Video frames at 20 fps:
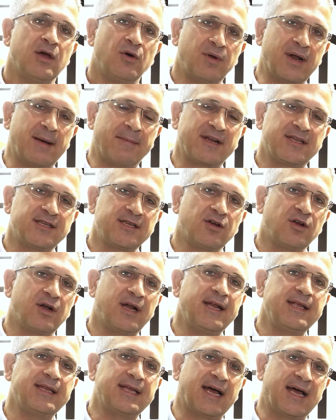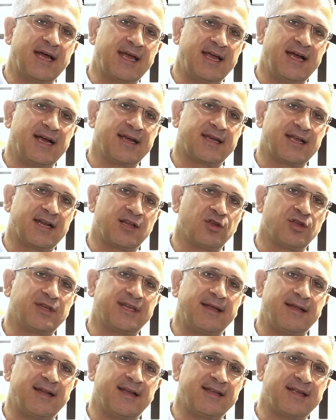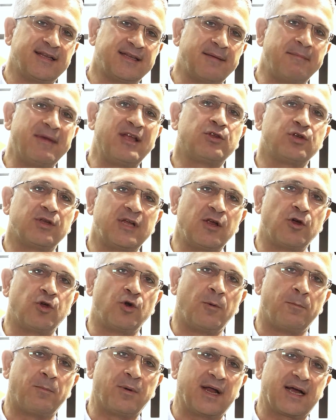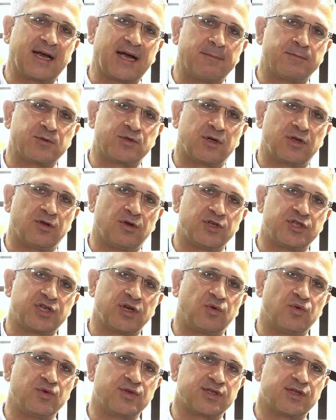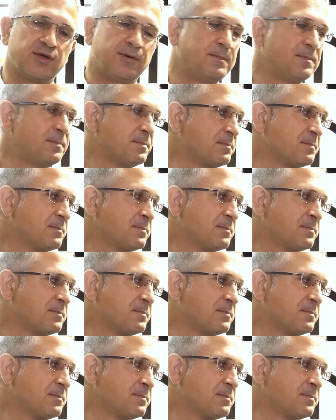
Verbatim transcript: Una particolarità è anche l'adattamento del gruppo alla capsula dolce gusto.